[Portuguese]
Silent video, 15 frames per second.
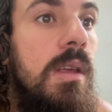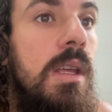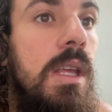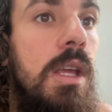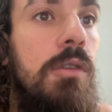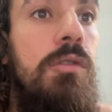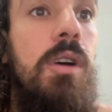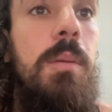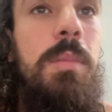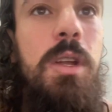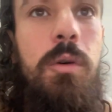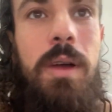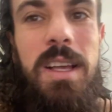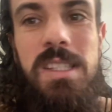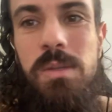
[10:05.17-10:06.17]
Eu vou abrir
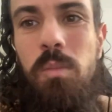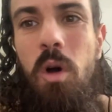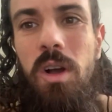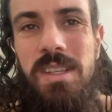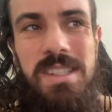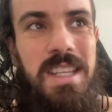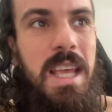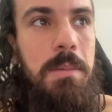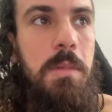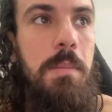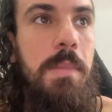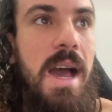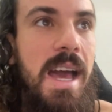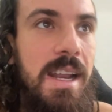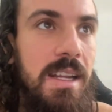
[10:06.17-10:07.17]
o Xbox Game
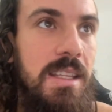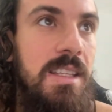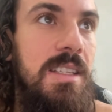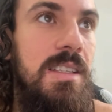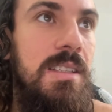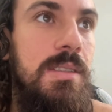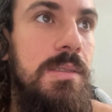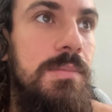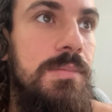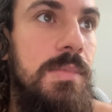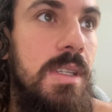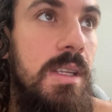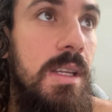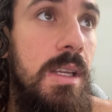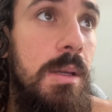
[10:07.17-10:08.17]
Bar aqui,
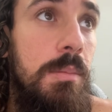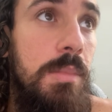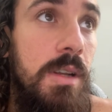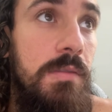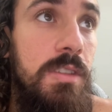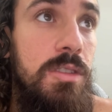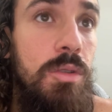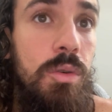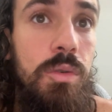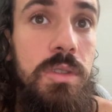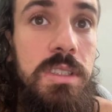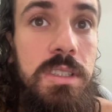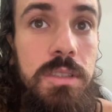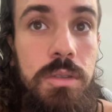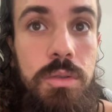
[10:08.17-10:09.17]
para ver se eu
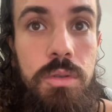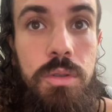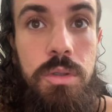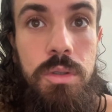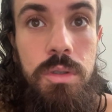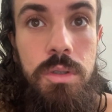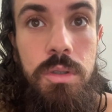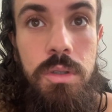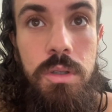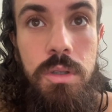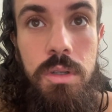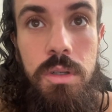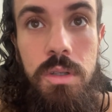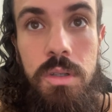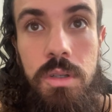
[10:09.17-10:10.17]
consigo
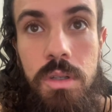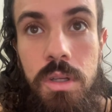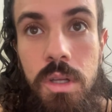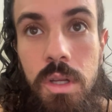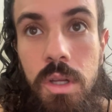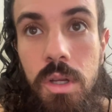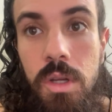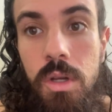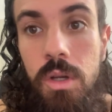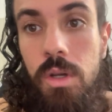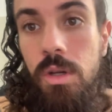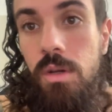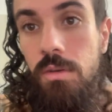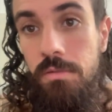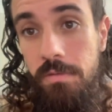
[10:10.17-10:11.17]

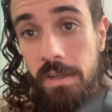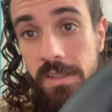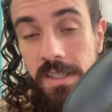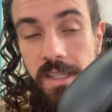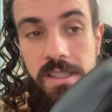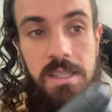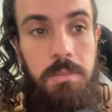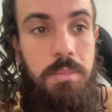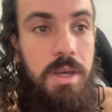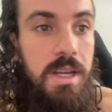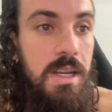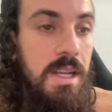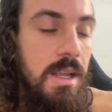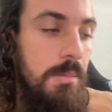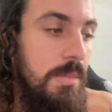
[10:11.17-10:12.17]
fazer esse
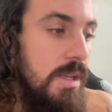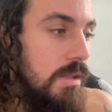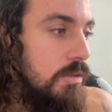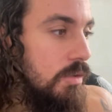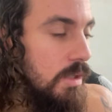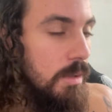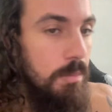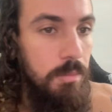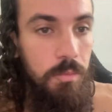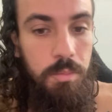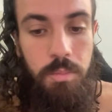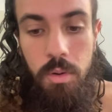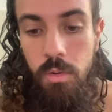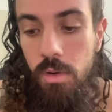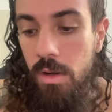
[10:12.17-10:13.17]
emparelhamento. E, é,
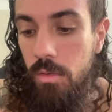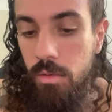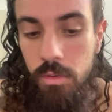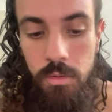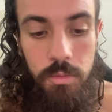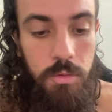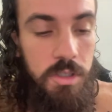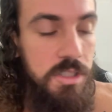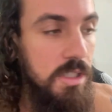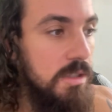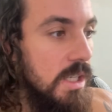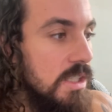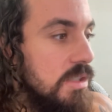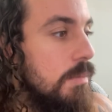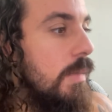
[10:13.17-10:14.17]
porra, o Odin
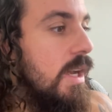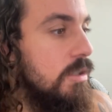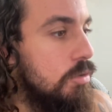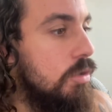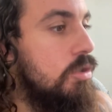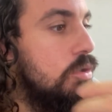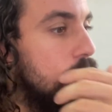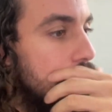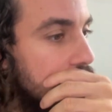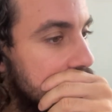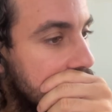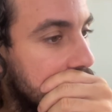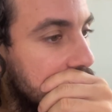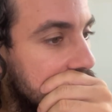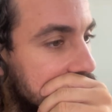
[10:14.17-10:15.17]
tá demais hoje subindo
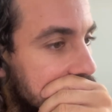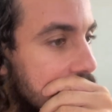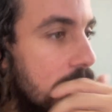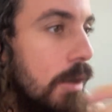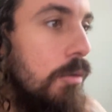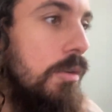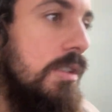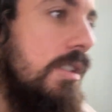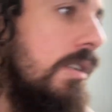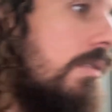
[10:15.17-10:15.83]
na mesa, né, Odin?